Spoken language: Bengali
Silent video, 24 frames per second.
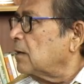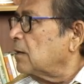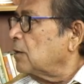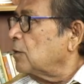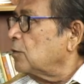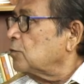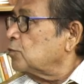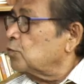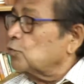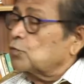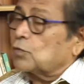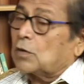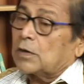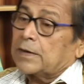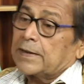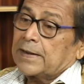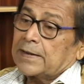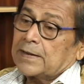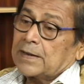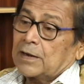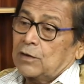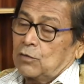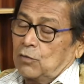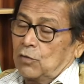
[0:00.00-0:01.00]
সুতরাং
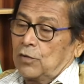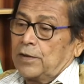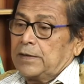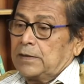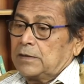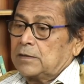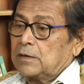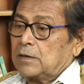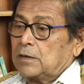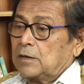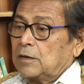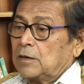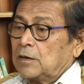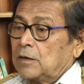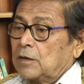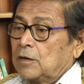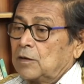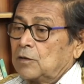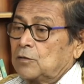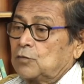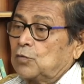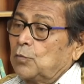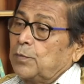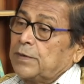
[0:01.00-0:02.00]
এটা নয়
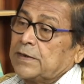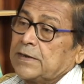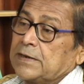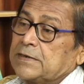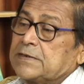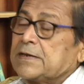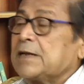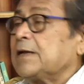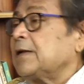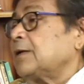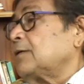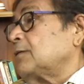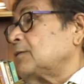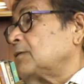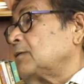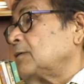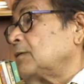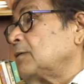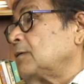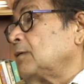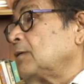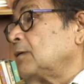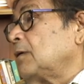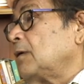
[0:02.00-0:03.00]
তুমি নিজের
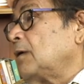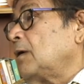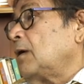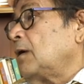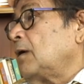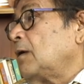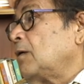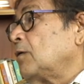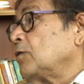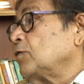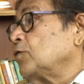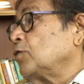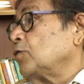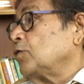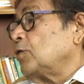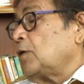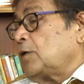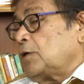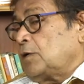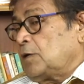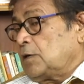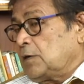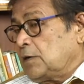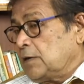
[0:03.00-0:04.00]
শৈলী একটা
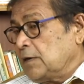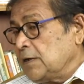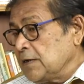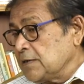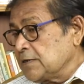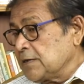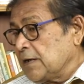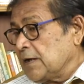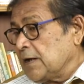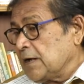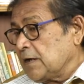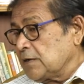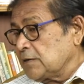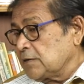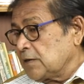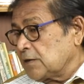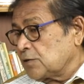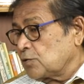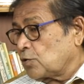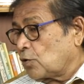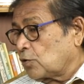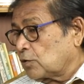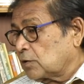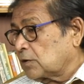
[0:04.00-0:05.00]
নিজের যে
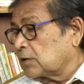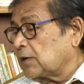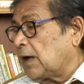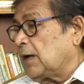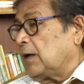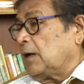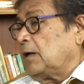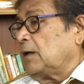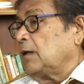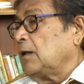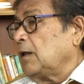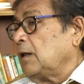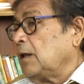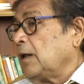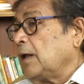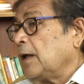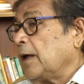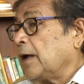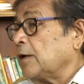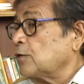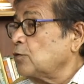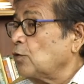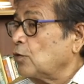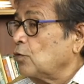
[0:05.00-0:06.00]
সত্তা
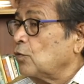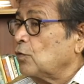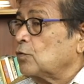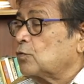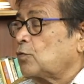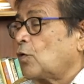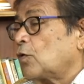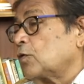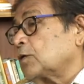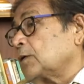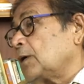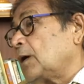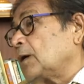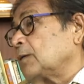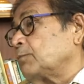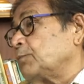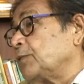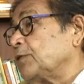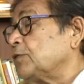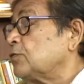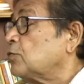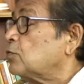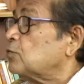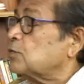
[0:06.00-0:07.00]
এজন্য দরকার
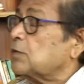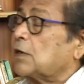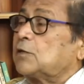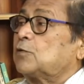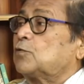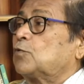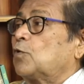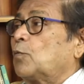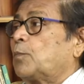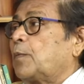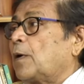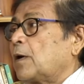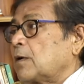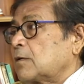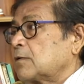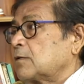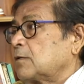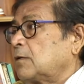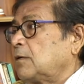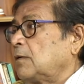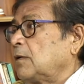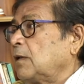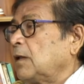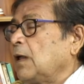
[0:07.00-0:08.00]
বিশ্ব সাহিত্য পাঠ
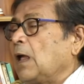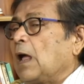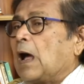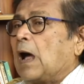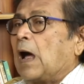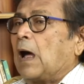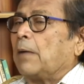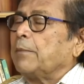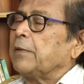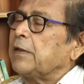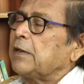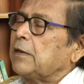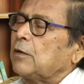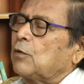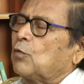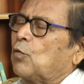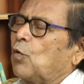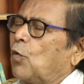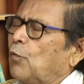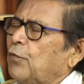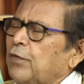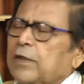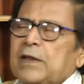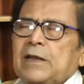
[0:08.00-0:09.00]
আমি
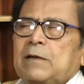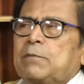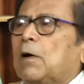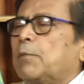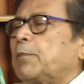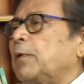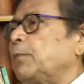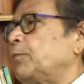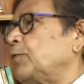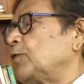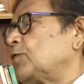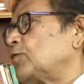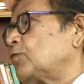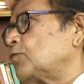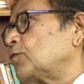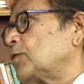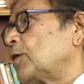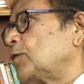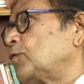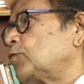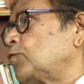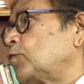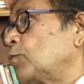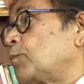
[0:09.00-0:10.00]
গভীরভাবে বিশ্ব
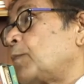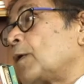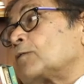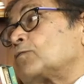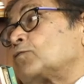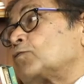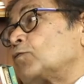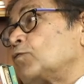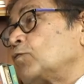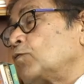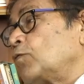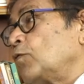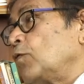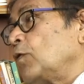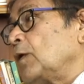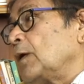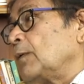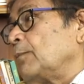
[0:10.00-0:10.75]
সাহিত্য পাঠ শুরু করলাম হ্যাঁ,